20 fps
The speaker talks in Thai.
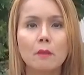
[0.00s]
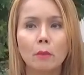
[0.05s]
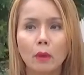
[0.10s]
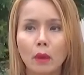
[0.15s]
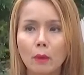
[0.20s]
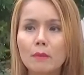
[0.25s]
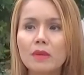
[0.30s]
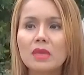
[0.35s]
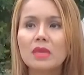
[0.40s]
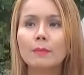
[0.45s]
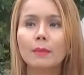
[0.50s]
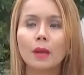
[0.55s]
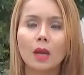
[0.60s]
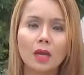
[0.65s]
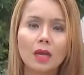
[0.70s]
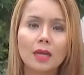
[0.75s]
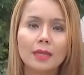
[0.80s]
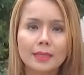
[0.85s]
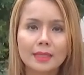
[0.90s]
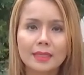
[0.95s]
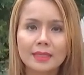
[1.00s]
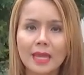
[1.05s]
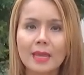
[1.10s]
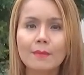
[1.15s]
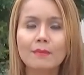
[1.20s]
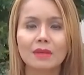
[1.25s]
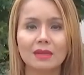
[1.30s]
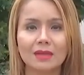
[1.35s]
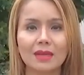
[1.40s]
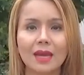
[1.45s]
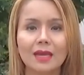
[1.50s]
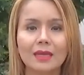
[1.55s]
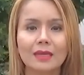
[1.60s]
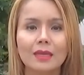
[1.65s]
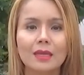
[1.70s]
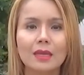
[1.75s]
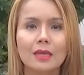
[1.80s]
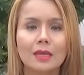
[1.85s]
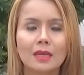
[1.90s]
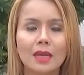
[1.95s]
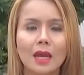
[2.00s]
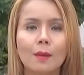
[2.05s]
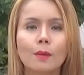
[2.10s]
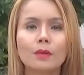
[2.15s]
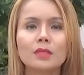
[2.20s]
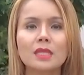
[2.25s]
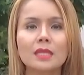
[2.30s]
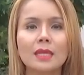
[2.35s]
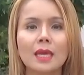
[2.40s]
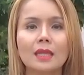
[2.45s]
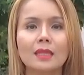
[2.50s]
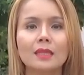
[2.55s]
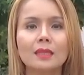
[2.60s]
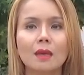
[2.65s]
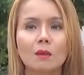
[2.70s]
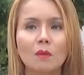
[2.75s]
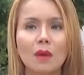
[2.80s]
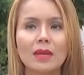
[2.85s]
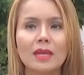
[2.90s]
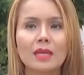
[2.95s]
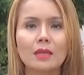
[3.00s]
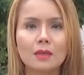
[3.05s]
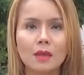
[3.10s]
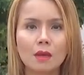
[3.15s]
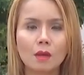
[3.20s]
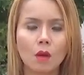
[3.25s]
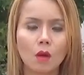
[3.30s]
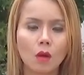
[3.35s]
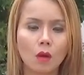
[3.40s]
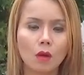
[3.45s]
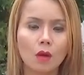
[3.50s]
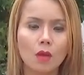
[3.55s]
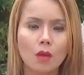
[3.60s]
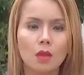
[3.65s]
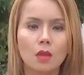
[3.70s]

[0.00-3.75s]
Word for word: มันก็มี มันก็เกิดขึ้นได้เหมือนกันนะคะ เพราะฉะนั้นแต่ว่าในเรื่องของ